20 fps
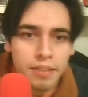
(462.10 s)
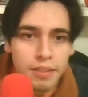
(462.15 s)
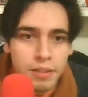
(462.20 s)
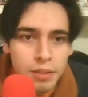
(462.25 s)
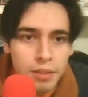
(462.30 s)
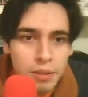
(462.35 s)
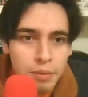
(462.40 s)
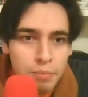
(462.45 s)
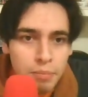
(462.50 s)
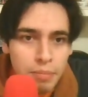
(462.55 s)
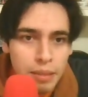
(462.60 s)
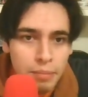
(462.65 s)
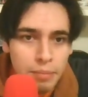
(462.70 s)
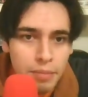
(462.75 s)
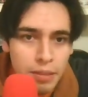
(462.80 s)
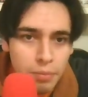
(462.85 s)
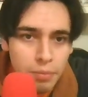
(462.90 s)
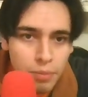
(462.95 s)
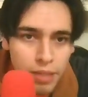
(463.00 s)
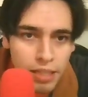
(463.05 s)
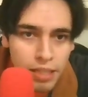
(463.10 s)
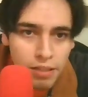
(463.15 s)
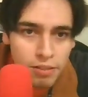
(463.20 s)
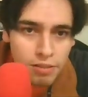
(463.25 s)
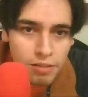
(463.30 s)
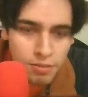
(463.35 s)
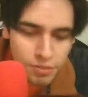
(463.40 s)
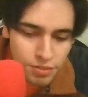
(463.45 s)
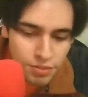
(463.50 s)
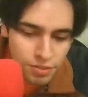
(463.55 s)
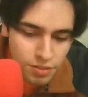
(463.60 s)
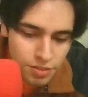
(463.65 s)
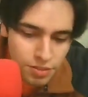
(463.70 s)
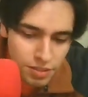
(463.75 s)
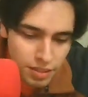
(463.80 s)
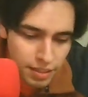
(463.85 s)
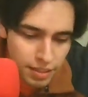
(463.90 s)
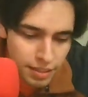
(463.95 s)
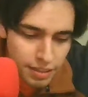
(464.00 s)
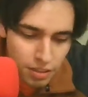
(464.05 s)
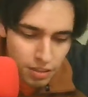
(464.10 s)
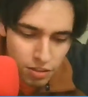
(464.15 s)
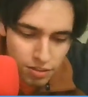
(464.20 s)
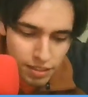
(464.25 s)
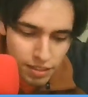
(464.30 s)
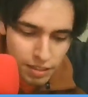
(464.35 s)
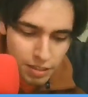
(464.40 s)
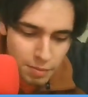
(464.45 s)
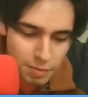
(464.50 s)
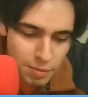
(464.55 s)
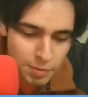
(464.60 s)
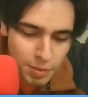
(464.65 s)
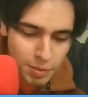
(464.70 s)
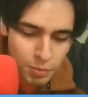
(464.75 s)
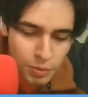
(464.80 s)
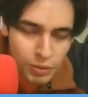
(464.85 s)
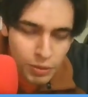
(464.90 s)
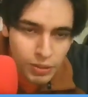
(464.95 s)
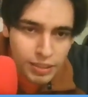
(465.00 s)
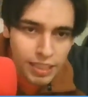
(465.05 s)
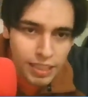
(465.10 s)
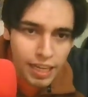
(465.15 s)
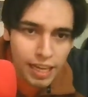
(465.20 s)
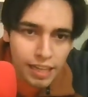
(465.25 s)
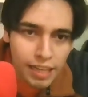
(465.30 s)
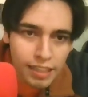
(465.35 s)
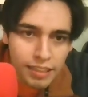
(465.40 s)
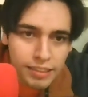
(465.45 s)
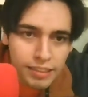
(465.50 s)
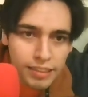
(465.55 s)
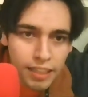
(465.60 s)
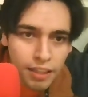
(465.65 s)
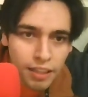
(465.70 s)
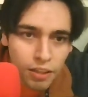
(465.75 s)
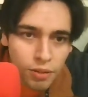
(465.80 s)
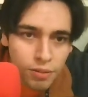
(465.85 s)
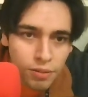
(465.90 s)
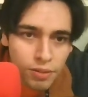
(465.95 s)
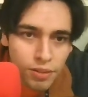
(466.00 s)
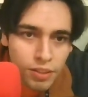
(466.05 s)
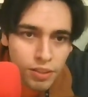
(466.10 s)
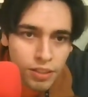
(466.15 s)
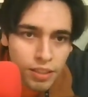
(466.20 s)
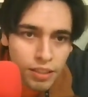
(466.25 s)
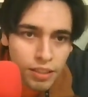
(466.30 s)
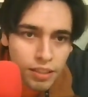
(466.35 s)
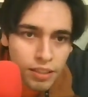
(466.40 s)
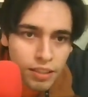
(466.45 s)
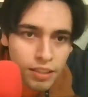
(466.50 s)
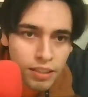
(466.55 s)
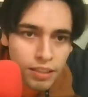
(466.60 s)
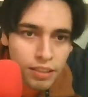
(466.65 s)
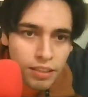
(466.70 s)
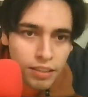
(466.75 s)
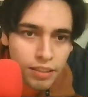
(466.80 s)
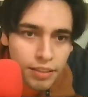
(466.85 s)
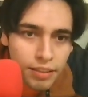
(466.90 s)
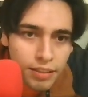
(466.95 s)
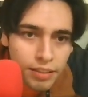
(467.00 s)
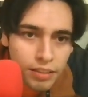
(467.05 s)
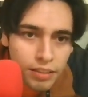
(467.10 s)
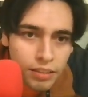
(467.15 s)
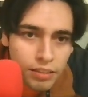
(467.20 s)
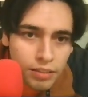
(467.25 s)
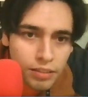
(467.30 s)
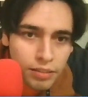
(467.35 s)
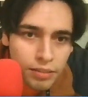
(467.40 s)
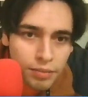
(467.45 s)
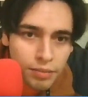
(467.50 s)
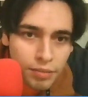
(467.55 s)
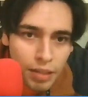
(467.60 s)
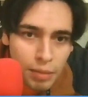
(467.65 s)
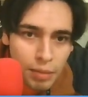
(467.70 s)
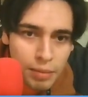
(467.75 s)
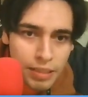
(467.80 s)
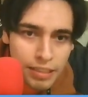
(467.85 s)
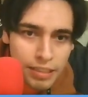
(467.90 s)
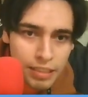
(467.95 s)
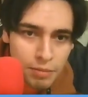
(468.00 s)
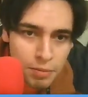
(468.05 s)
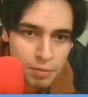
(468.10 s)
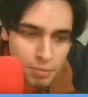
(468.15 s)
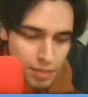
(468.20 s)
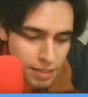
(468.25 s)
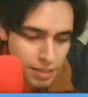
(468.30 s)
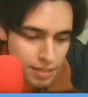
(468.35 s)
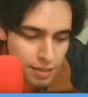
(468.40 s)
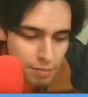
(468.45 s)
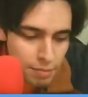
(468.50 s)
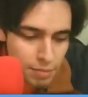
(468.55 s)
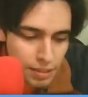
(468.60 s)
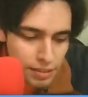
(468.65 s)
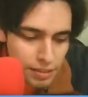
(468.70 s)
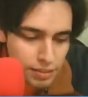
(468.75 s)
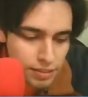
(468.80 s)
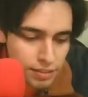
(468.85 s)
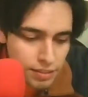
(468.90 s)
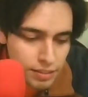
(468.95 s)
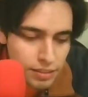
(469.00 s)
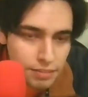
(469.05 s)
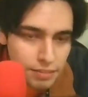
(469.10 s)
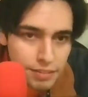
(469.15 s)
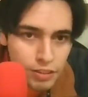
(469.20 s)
Primer vuelo. Quinto, creo que el primer vuelo está arrasando. Eh, amenazar a mi madre apenas recibe su